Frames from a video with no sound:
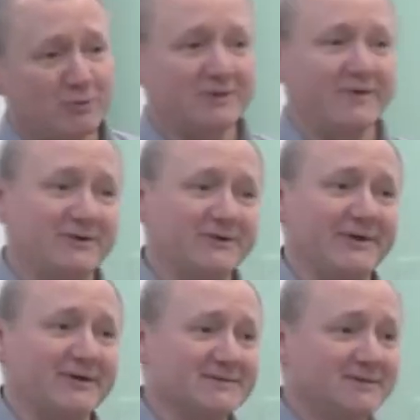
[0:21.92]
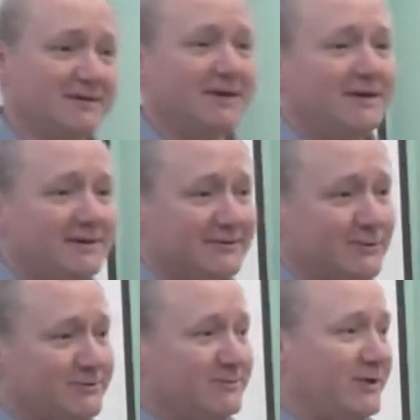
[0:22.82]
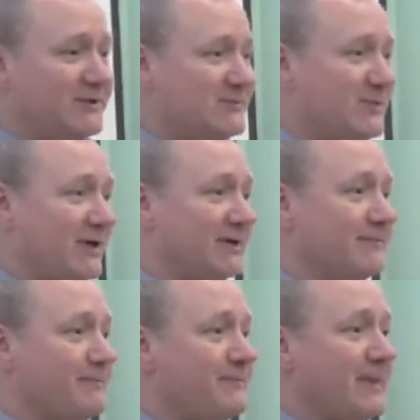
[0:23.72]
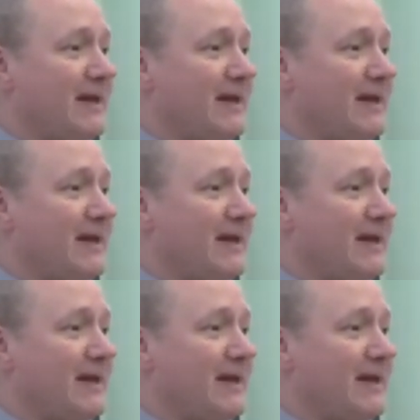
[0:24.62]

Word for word: могут быть, наверное, разные, но это не принципиально.